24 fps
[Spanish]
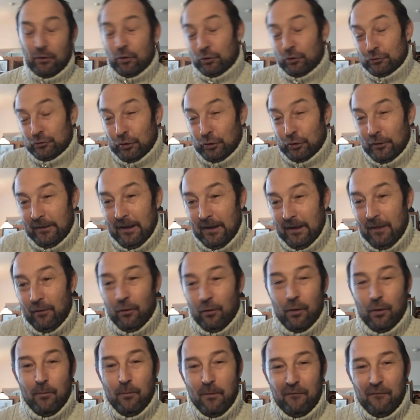consolidado
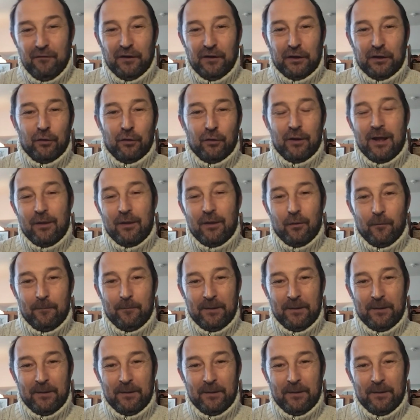como aficionado,